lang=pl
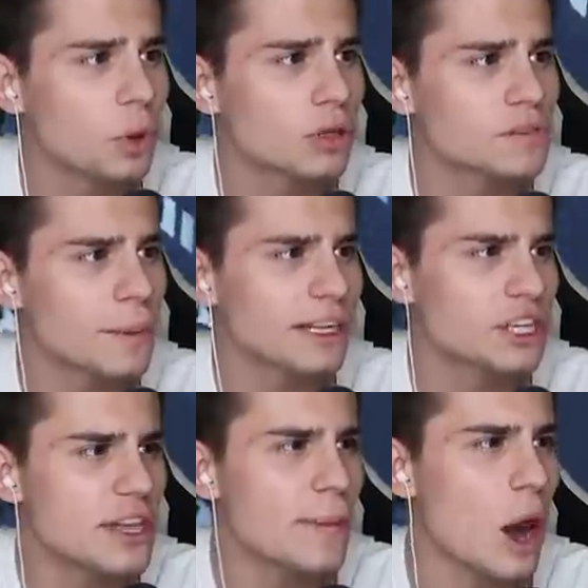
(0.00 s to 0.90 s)
punktów
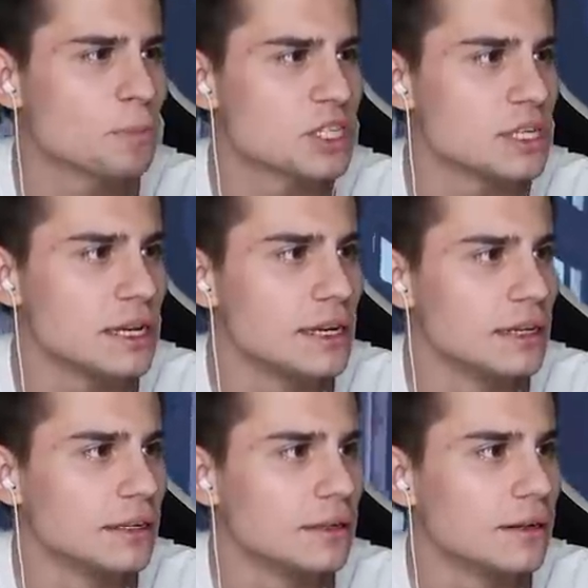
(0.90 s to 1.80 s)
zebrać? Nie ma opcji!
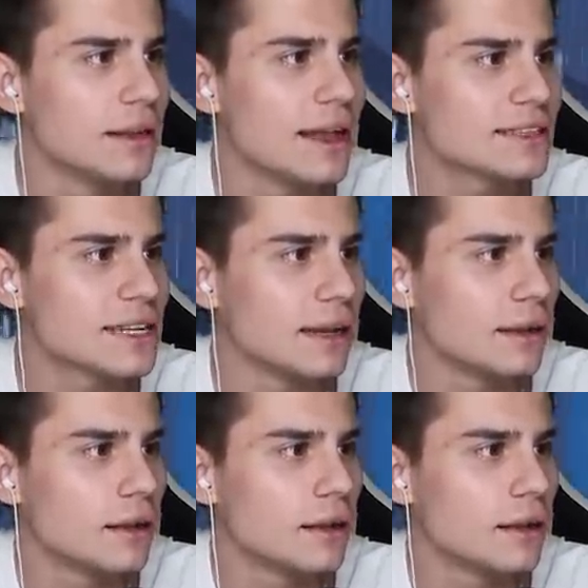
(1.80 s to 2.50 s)
Lecę.